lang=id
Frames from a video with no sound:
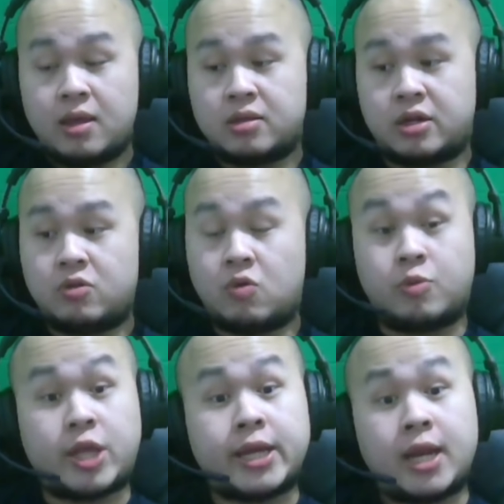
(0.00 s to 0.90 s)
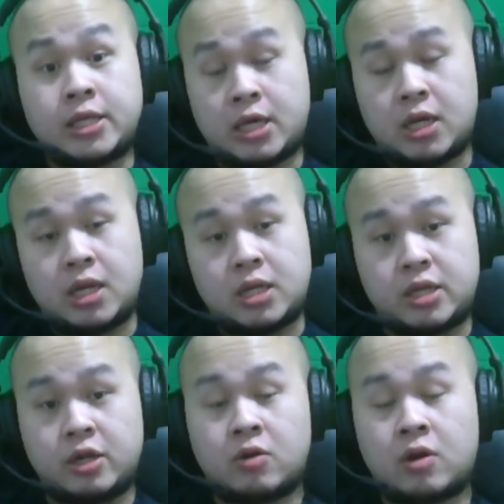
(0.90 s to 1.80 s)
Jadi gue botakin aja.
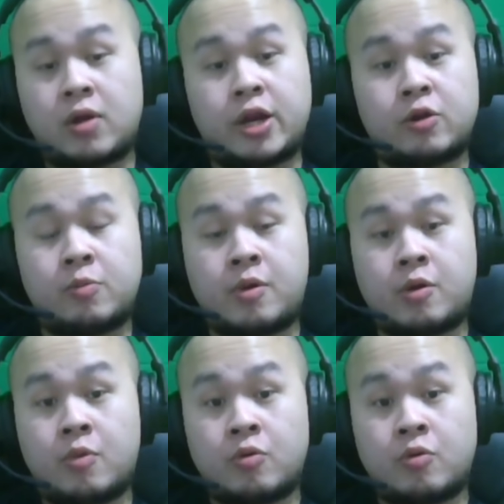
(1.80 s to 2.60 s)
Jadi kalau kalian memang ngomong